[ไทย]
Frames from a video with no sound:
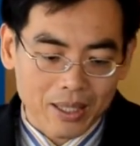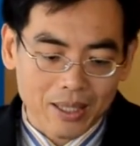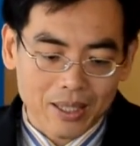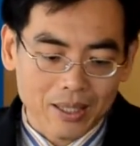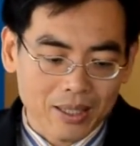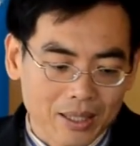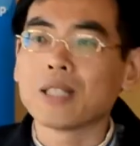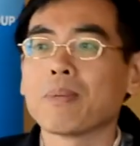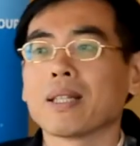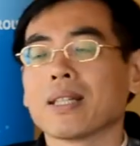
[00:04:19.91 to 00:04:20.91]
มี
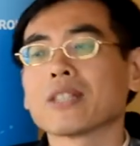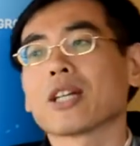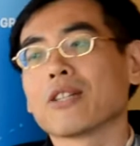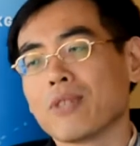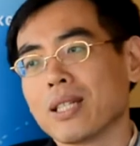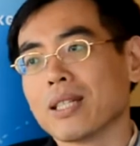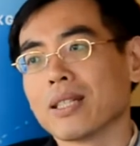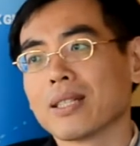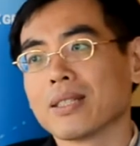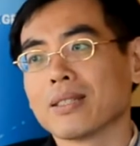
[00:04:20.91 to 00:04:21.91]
คนที่เป็น HIV